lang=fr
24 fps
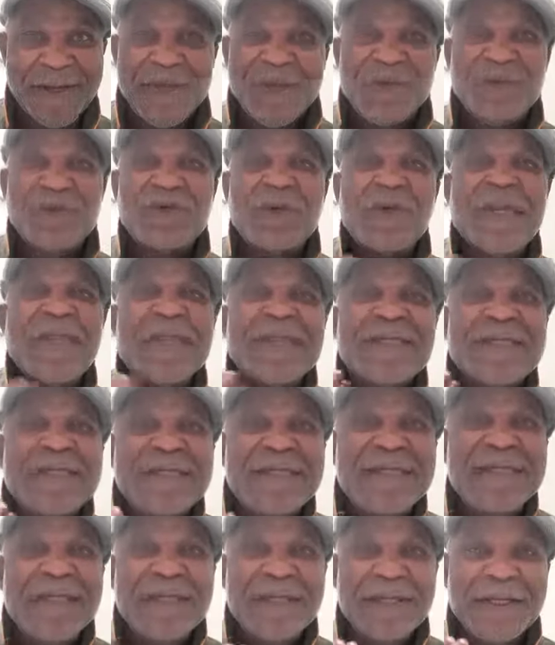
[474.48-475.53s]
Je l'ai
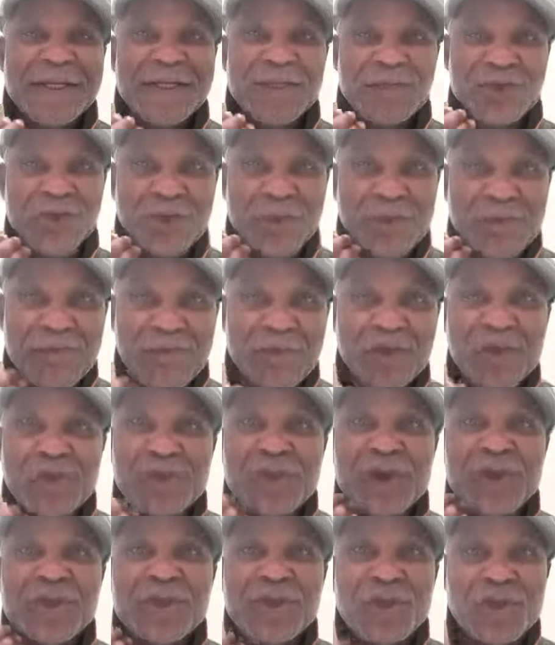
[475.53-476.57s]
dit depuis au
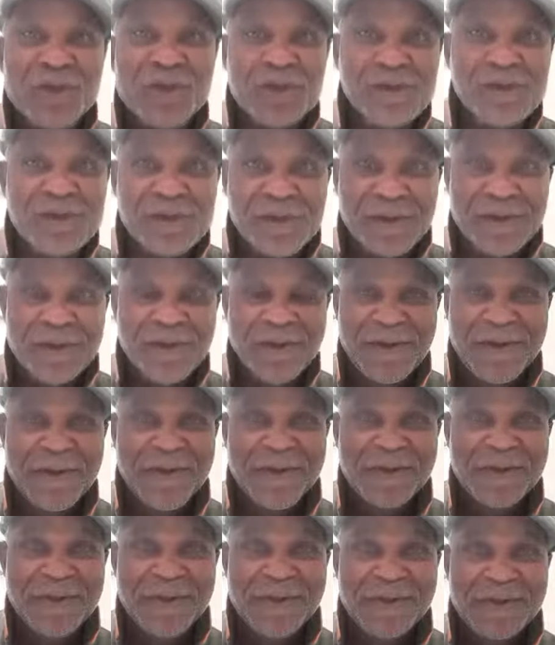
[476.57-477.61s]
moins deux ans
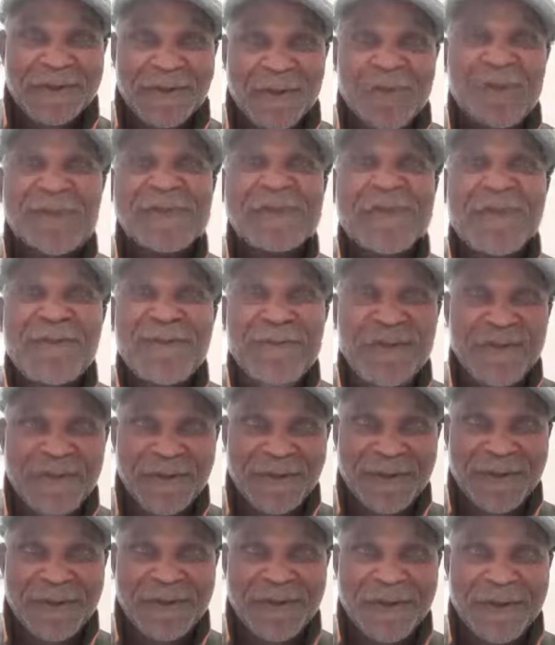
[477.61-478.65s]
aux
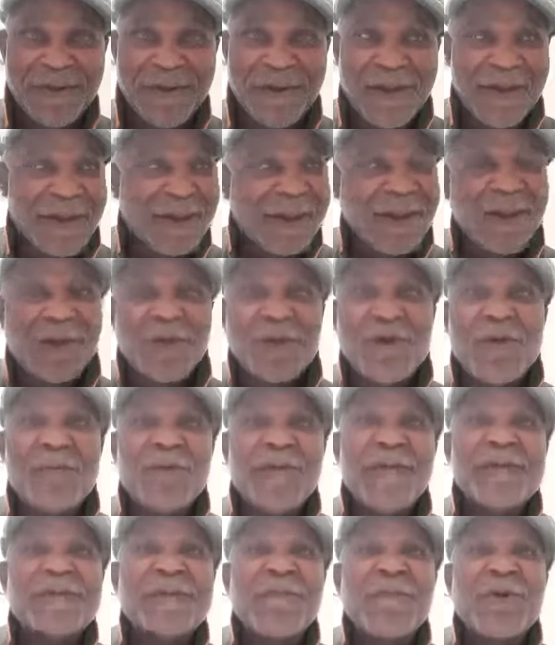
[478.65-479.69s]
sapeurs. Comme
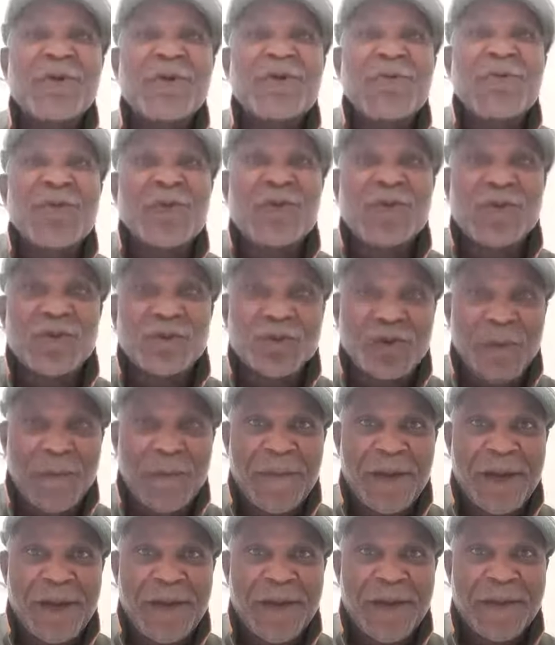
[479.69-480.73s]
les sapeurs ne me coûtent
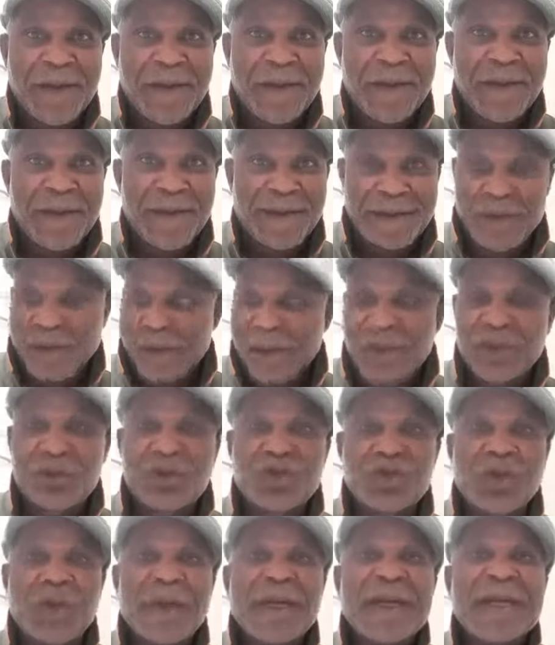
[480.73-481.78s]
pas,
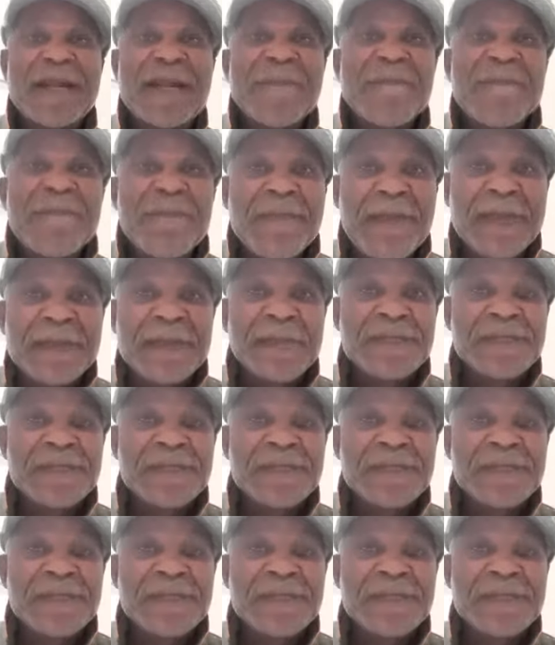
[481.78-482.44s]
je ramène